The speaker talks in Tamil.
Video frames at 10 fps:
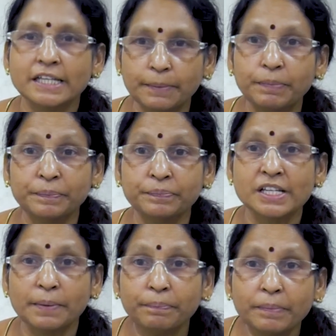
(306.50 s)
ஜபம்
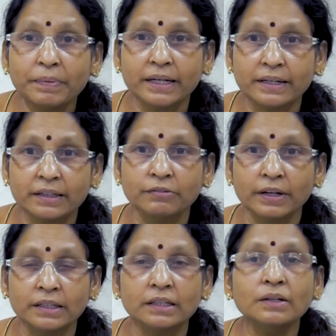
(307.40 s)
ஜபம் என்றது
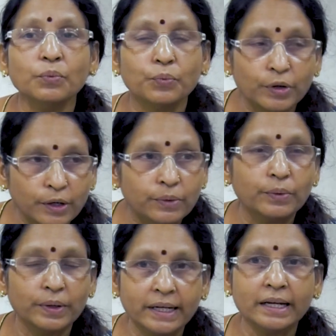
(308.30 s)
வந்து
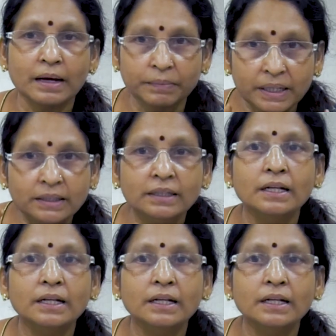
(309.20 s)
உள்ளுக்குள்ளே நாம்